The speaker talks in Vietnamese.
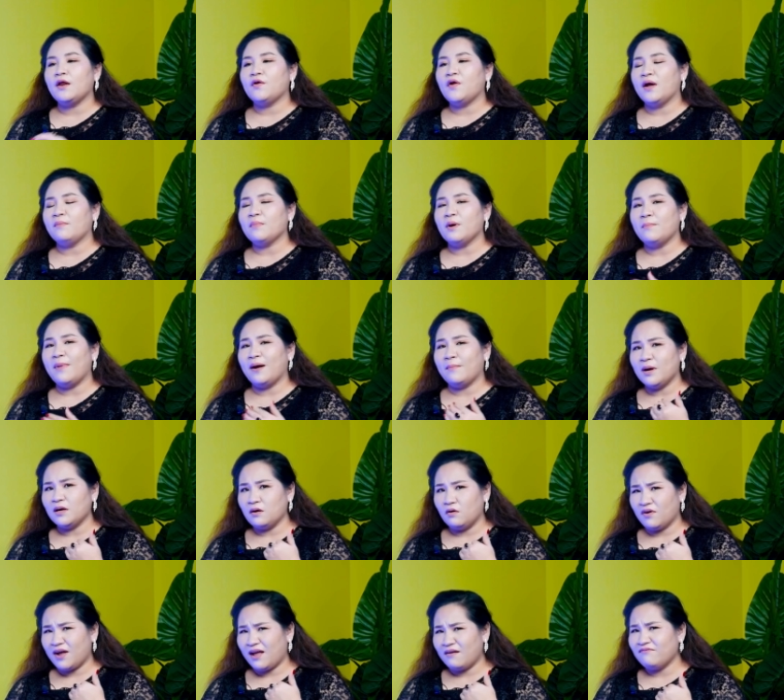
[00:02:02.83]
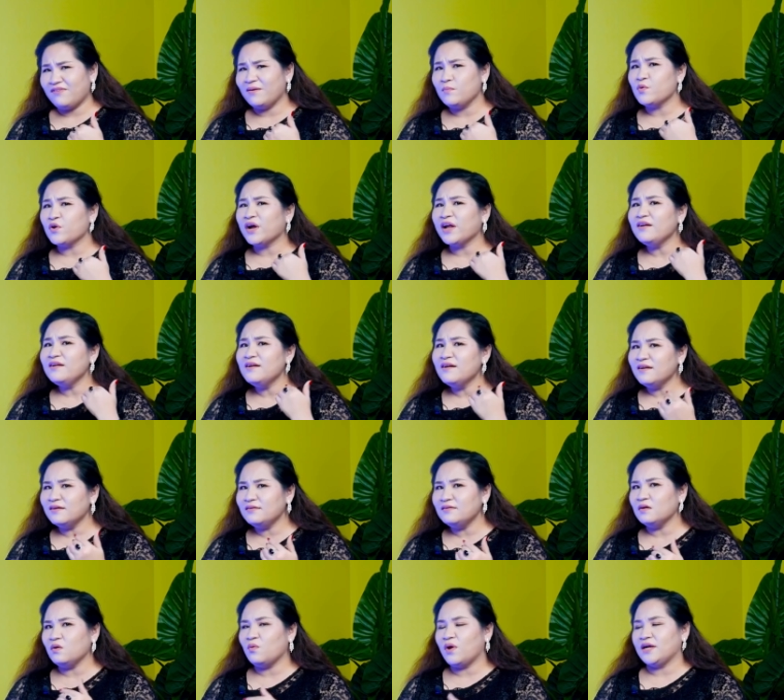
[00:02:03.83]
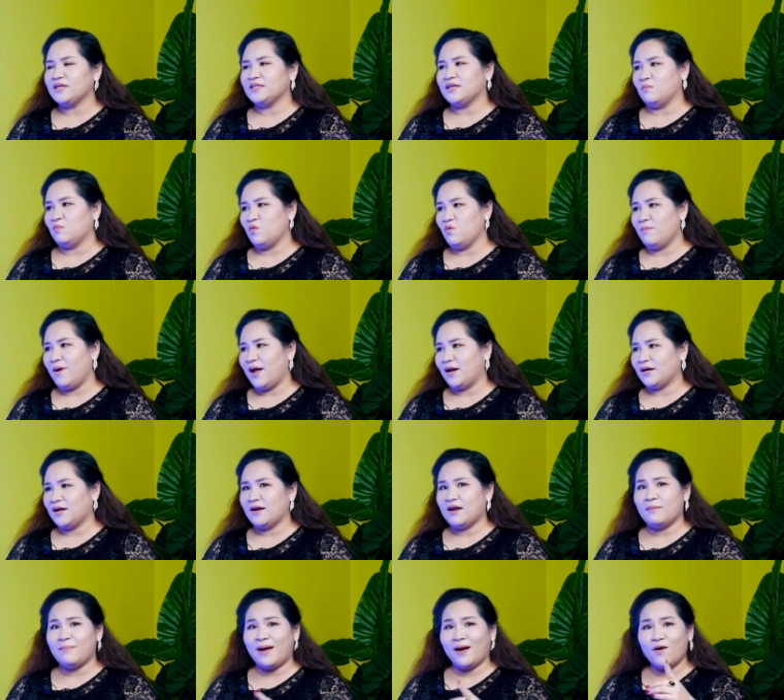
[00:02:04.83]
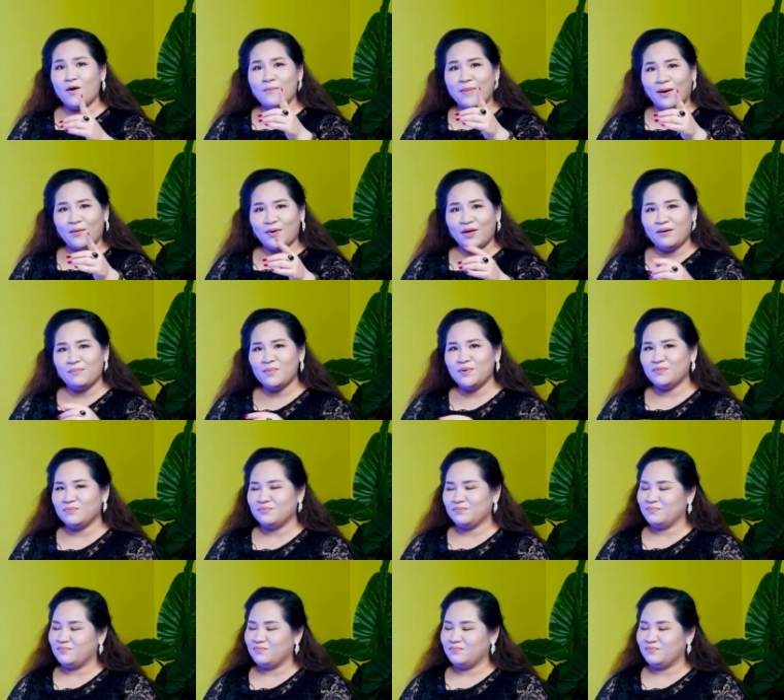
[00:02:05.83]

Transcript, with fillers: này là đoạn mà bạn bắt đầu khám phá một cái nết rất quan trọng của bạn nè, là bạn có mạo hiểm không?